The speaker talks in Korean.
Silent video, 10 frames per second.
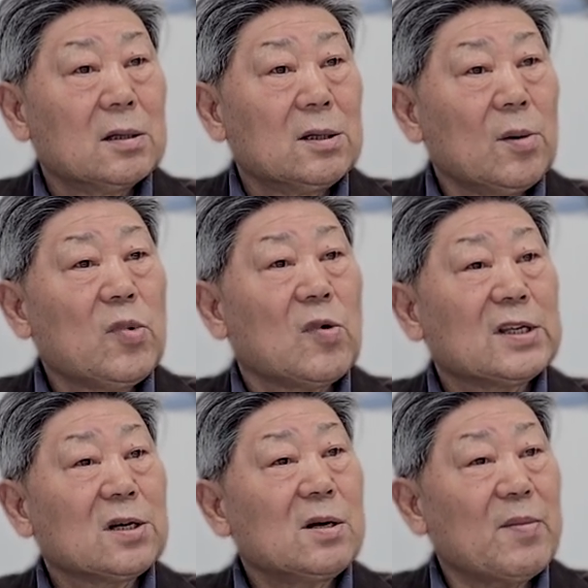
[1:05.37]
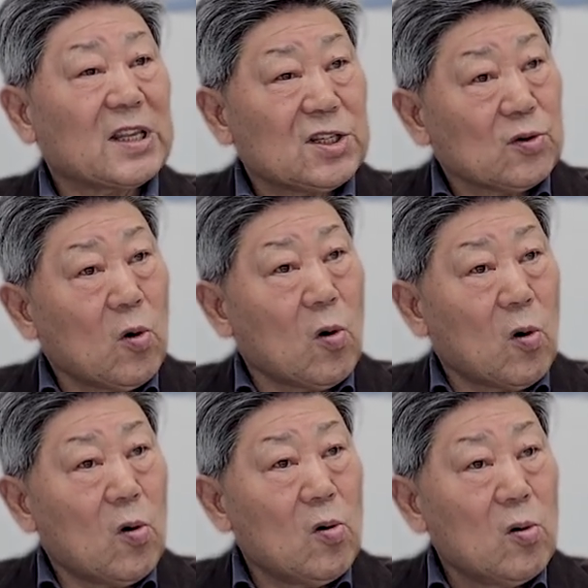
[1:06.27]
협의 과정을
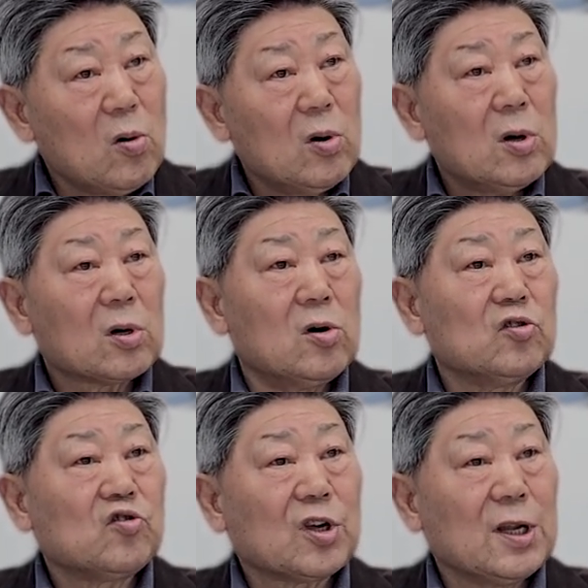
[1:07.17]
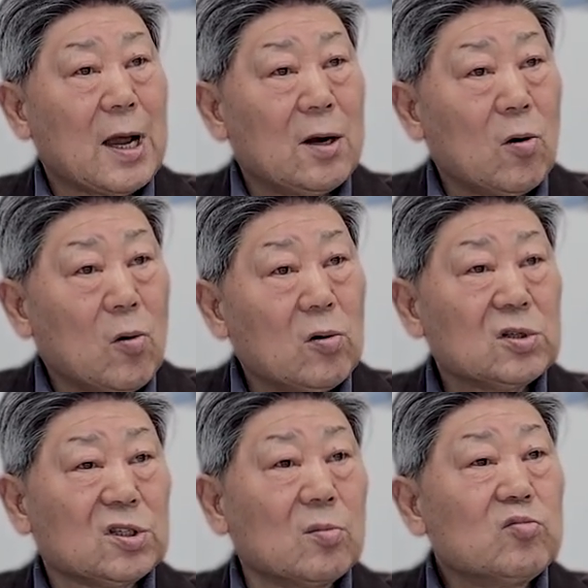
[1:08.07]
마치고 건축이날로
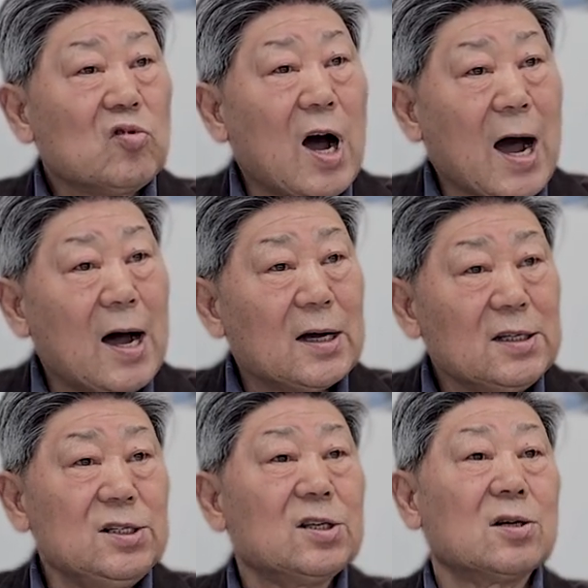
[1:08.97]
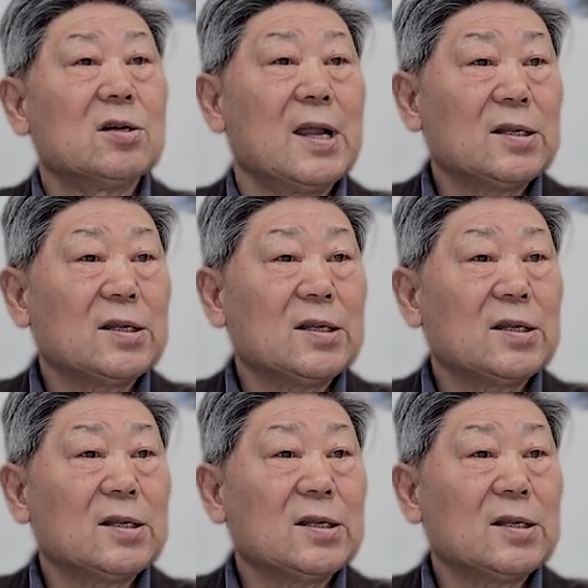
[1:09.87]
정부가 인정을